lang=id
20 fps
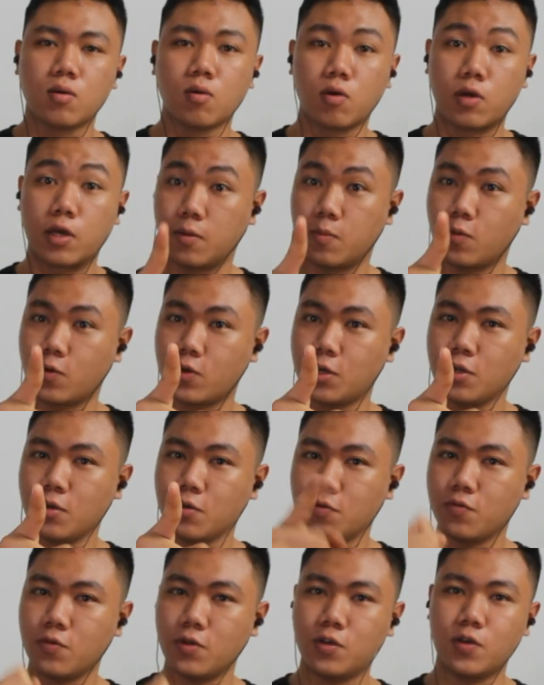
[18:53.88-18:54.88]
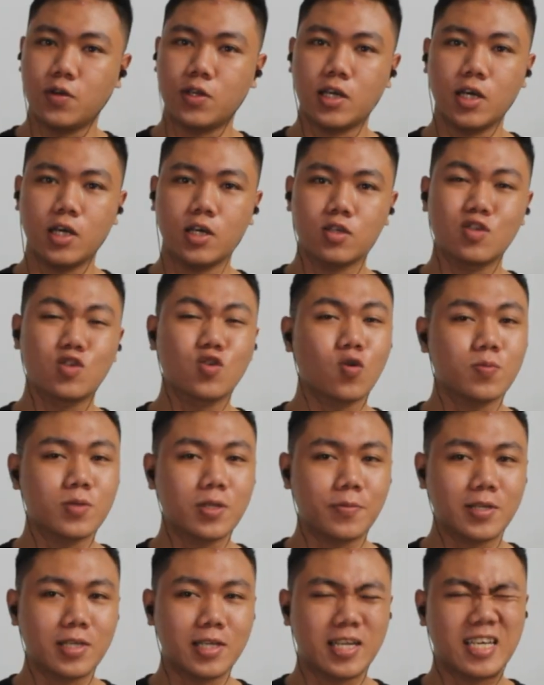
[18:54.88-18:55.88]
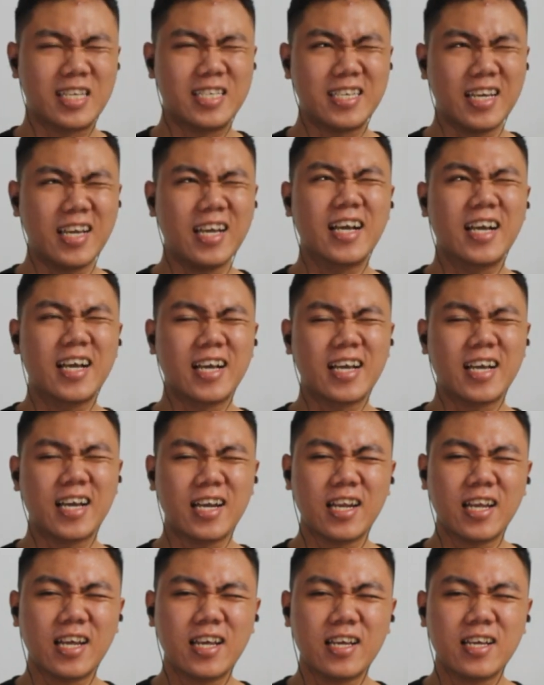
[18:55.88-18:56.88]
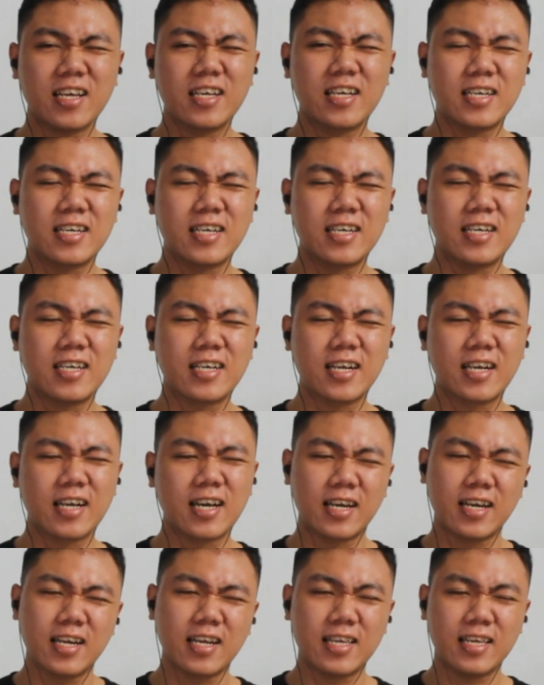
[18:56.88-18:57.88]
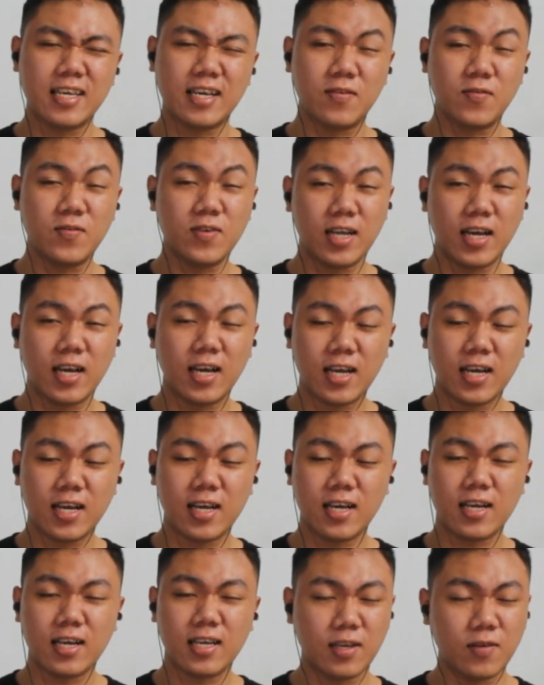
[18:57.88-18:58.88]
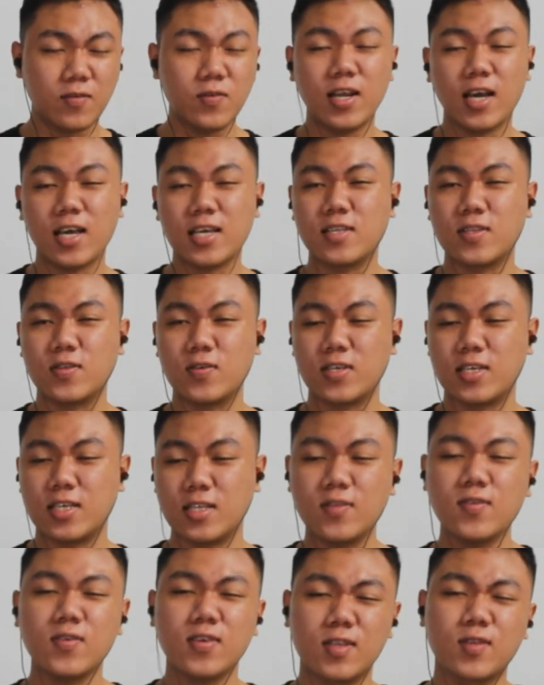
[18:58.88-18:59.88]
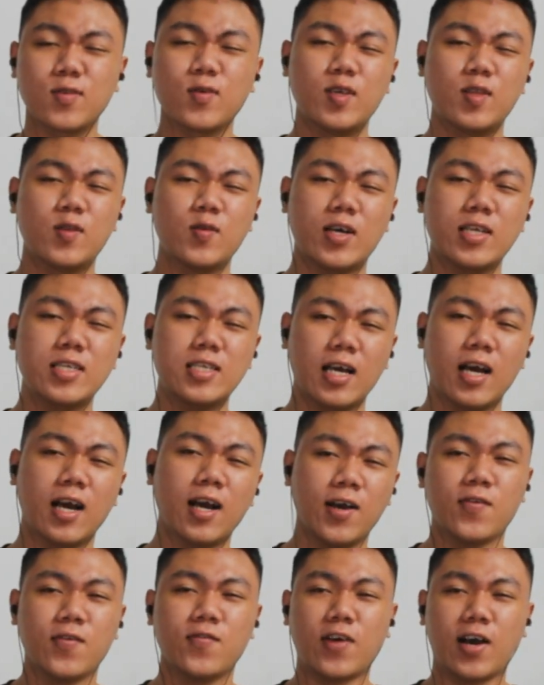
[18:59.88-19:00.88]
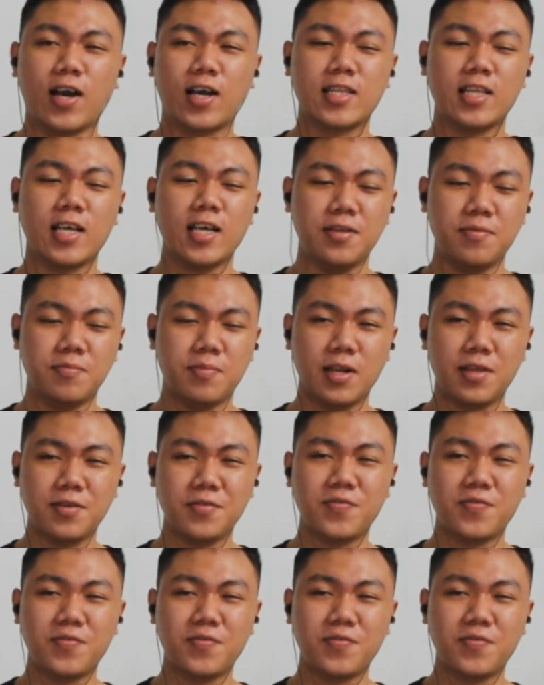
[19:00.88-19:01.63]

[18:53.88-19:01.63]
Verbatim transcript: mungkin, mungkin videonya cukup sampai sini aja karena karena ya udah ya udah gitu gitu gitu gitu aja fakta dibalik